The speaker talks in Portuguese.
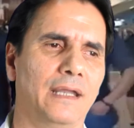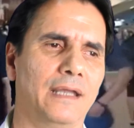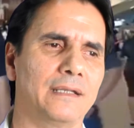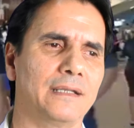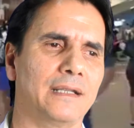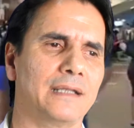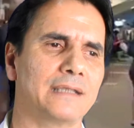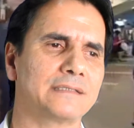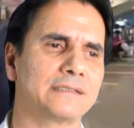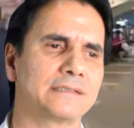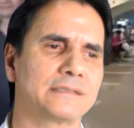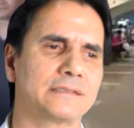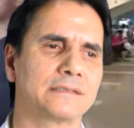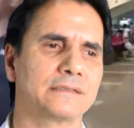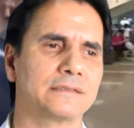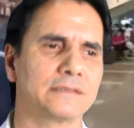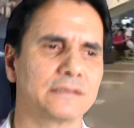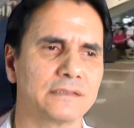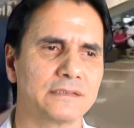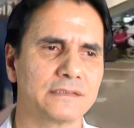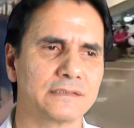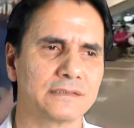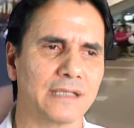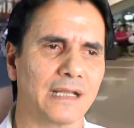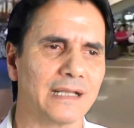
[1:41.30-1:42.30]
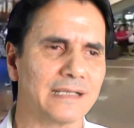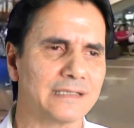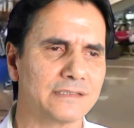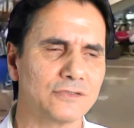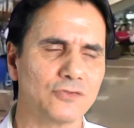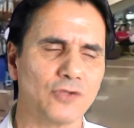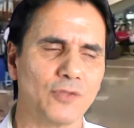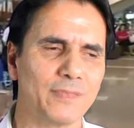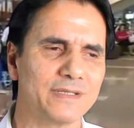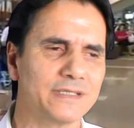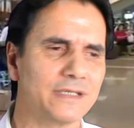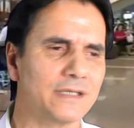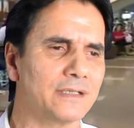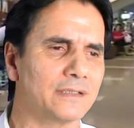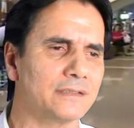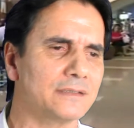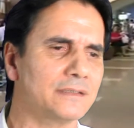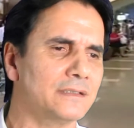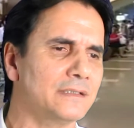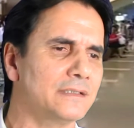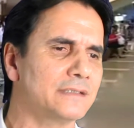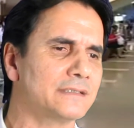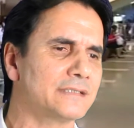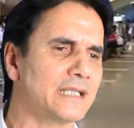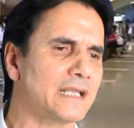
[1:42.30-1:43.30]
elas está sendo de uma
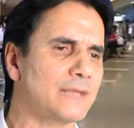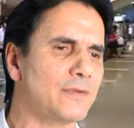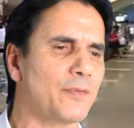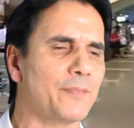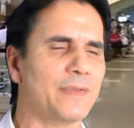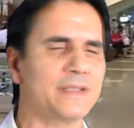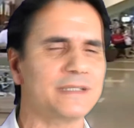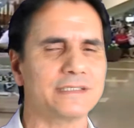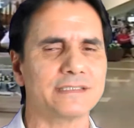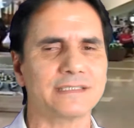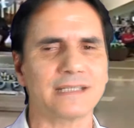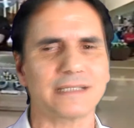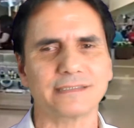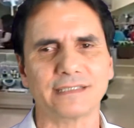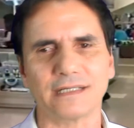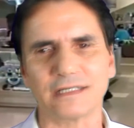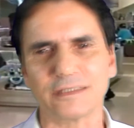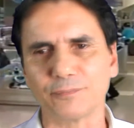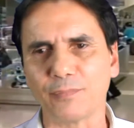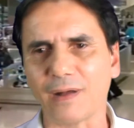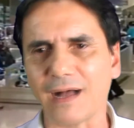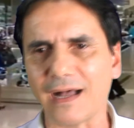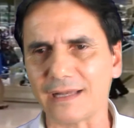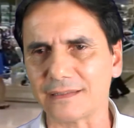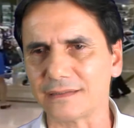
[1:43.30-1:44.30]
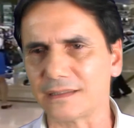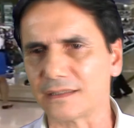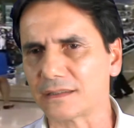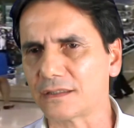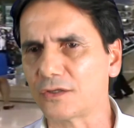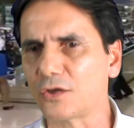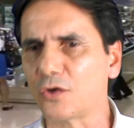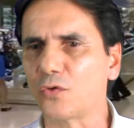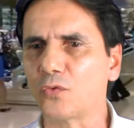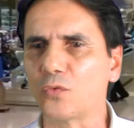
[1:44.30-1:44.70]
maneira extremamente exacerbada, que é